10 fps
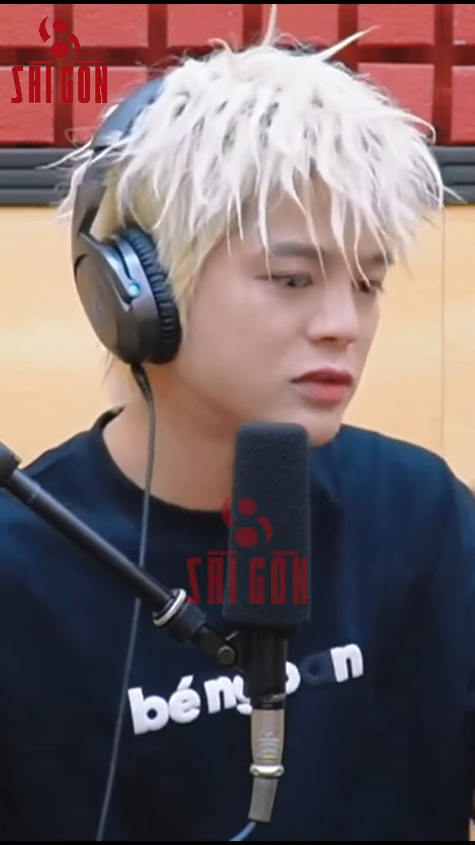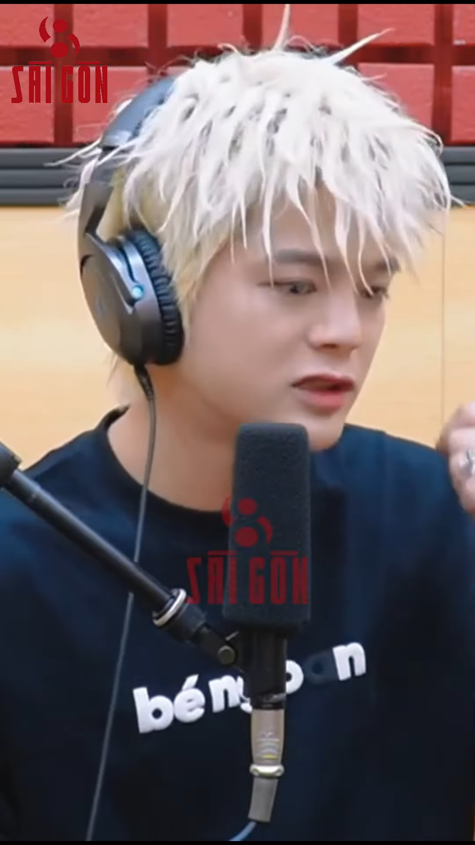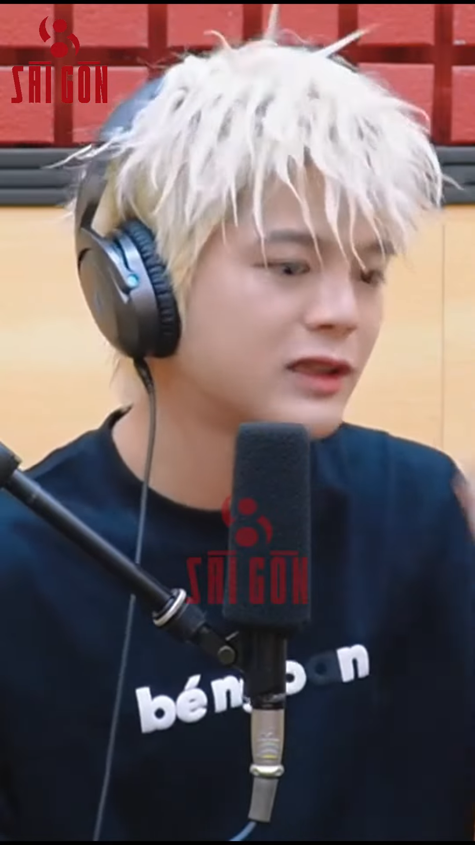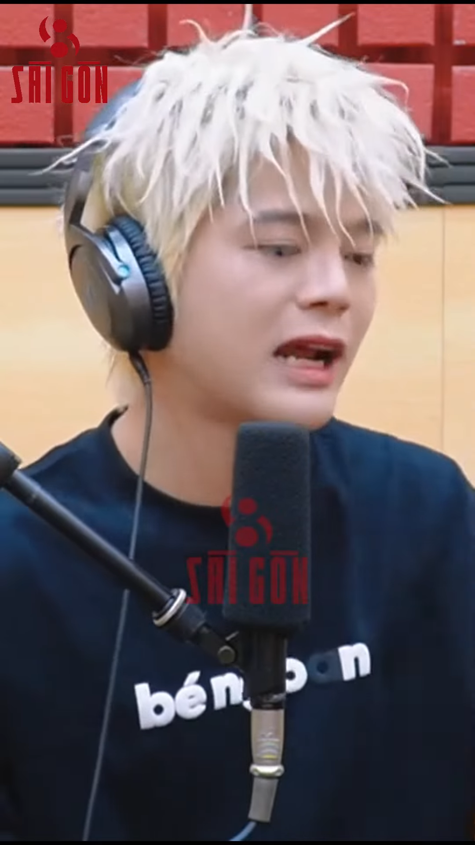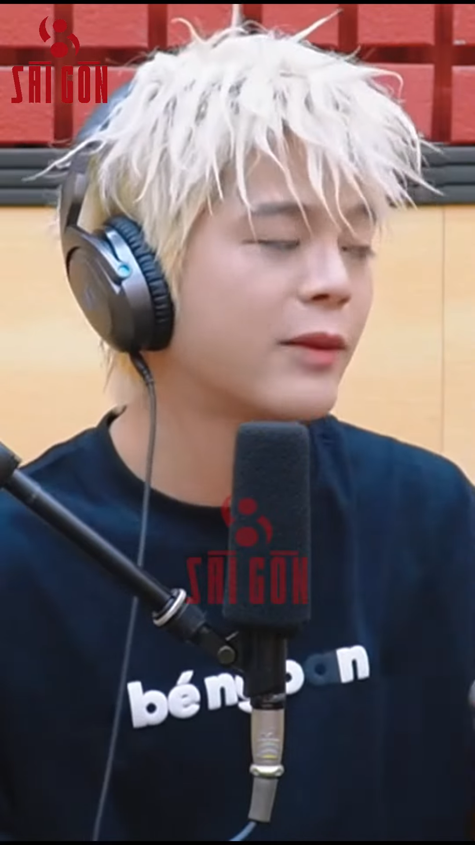
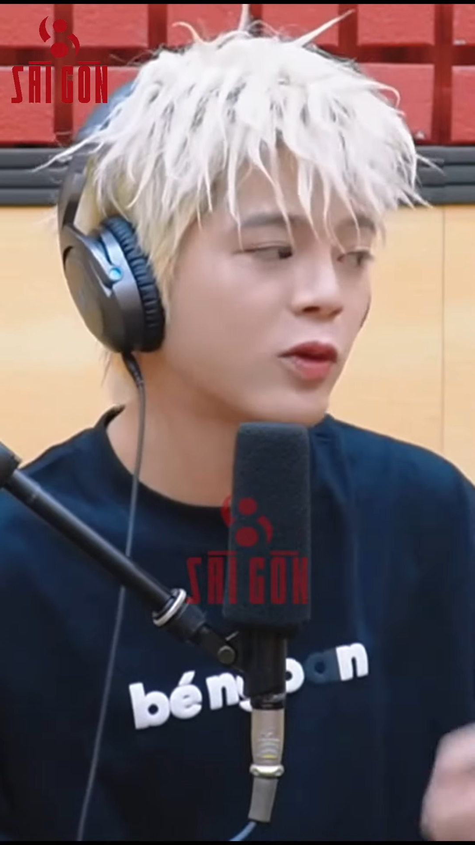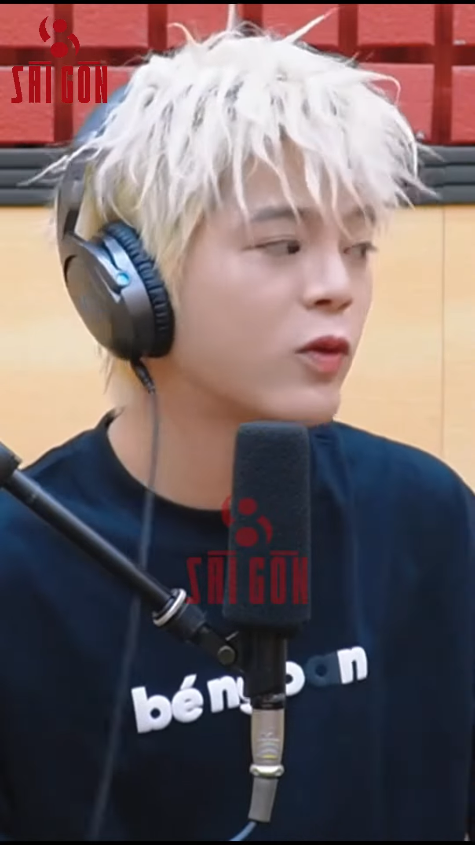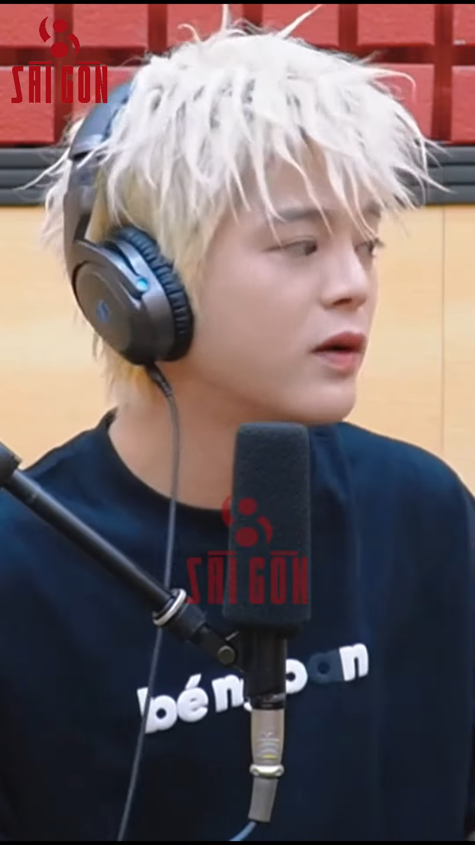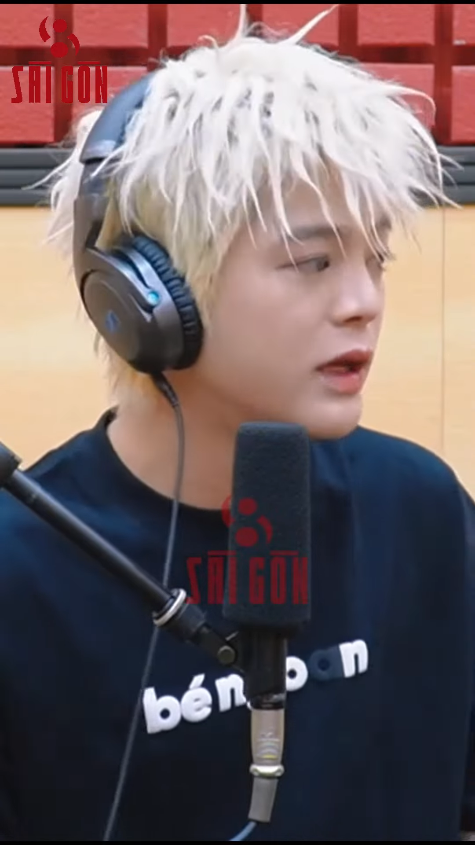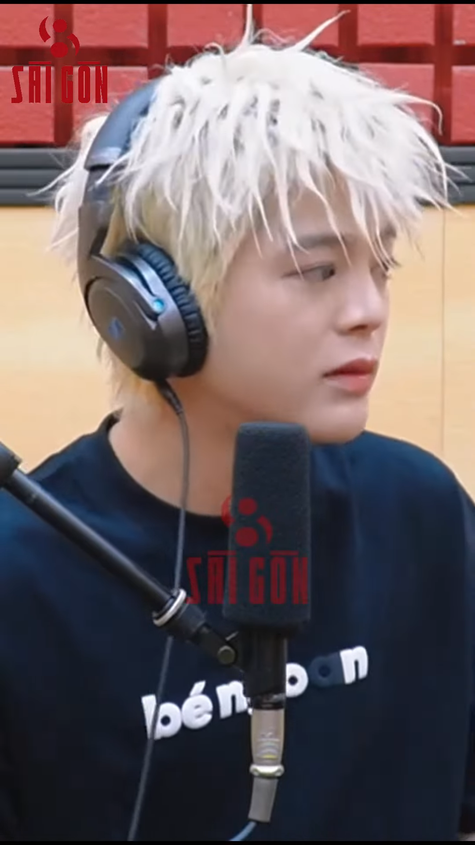xứng đáng là quán
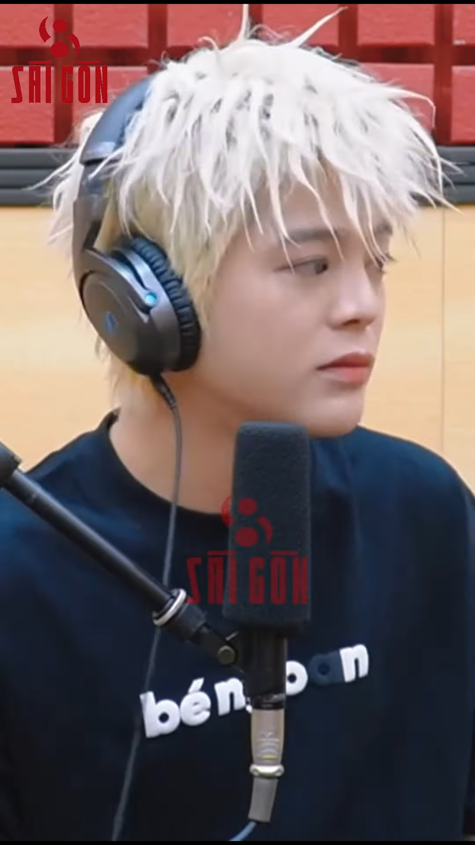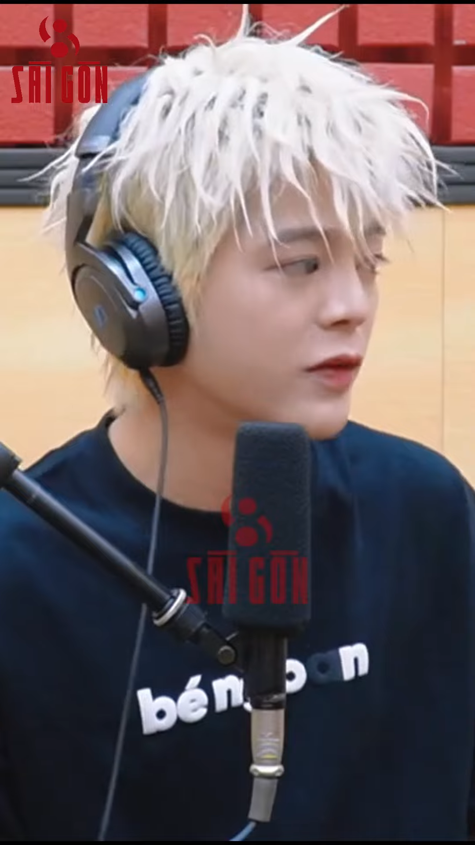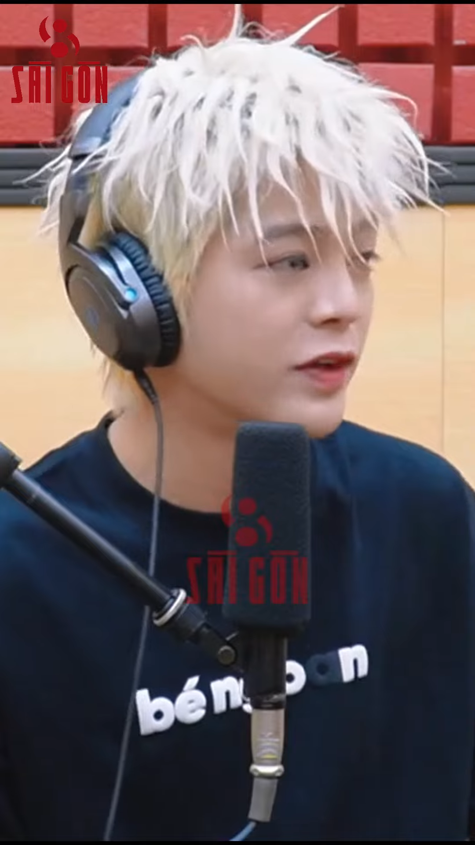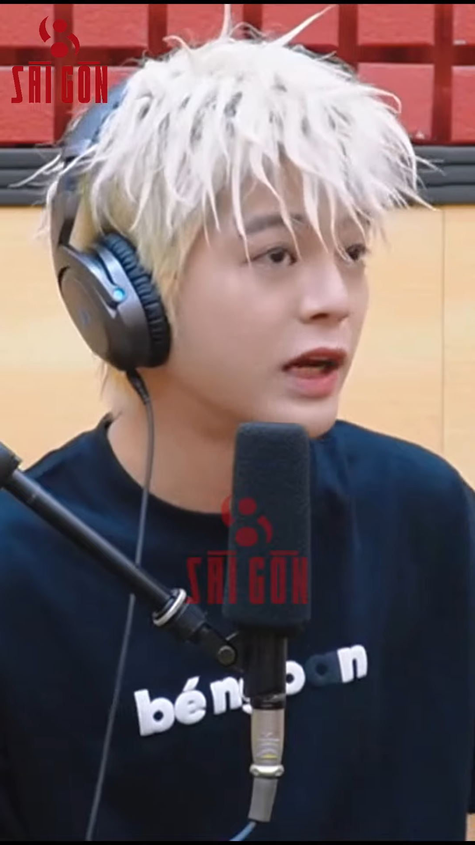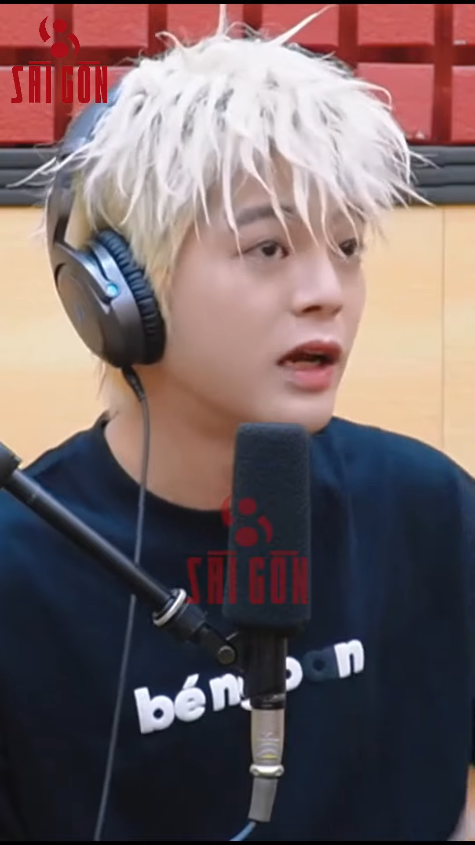quân hết
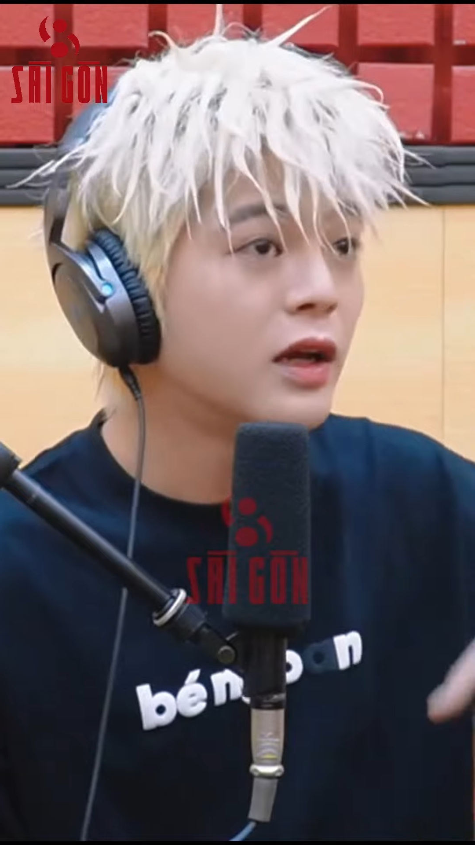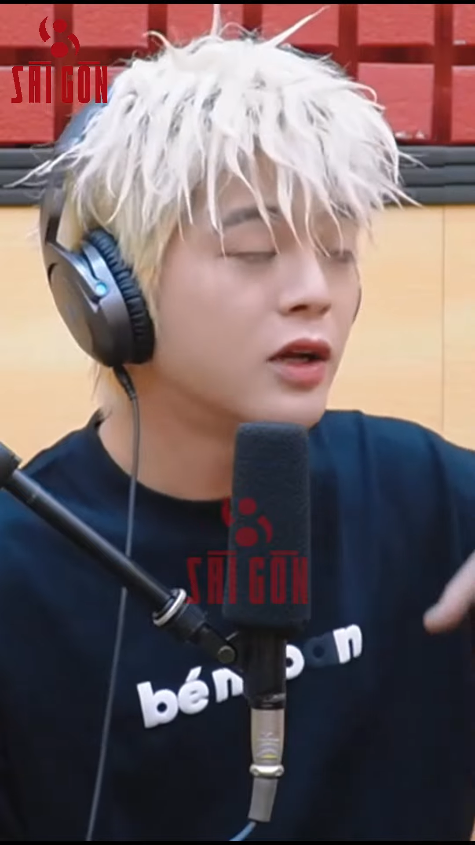bởi vì uh,